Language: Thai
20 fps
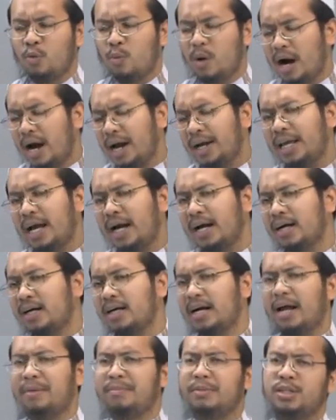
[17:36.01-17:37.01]
วะอัฮยาคื
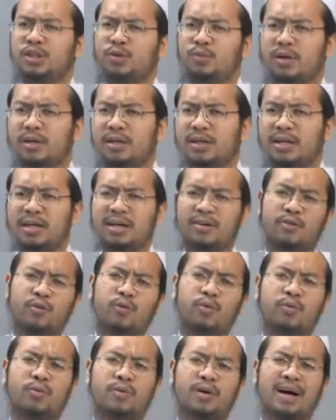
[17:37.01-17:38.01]
อการมีชีวิตหรือ
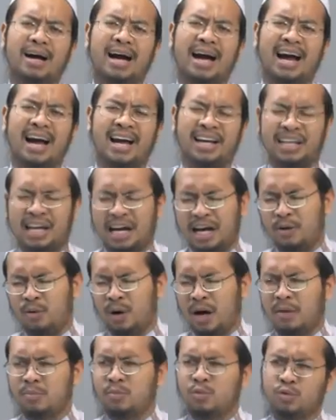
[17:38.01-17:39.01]
อัฮยา
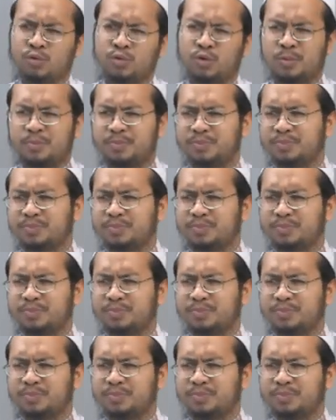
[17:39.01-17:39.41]
วะอามูตุ